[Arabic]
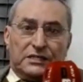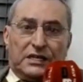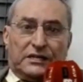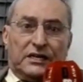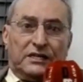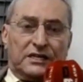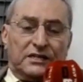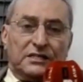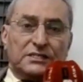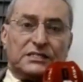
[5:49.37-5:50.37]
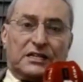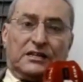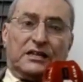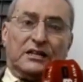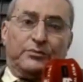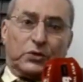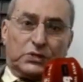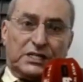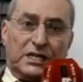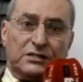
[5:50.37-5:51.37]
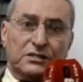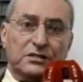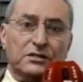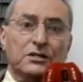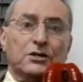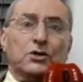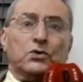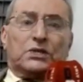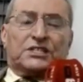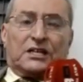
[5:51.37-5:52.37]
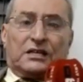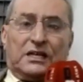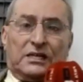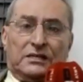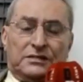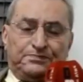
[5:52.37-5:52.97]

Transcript: كذلك سرطان البروستات وسرطان